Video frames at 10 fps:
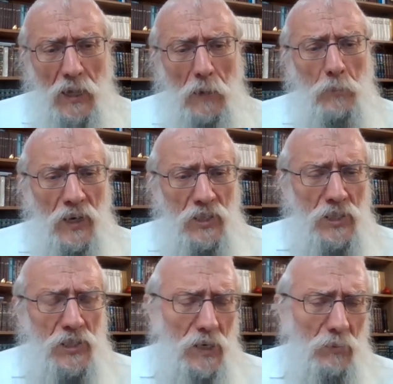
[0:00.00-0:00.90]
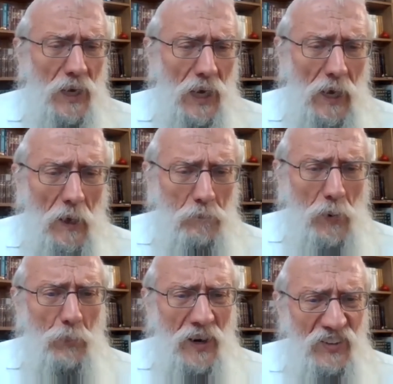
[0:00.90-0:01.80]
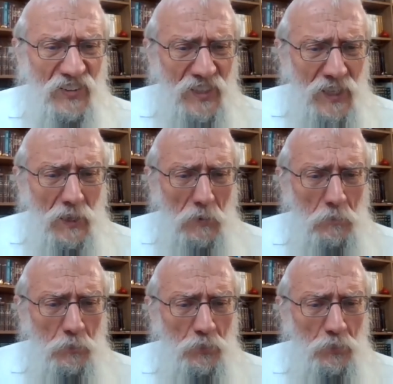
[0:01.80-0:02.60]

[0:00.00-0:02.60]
и прежде чем я попросил,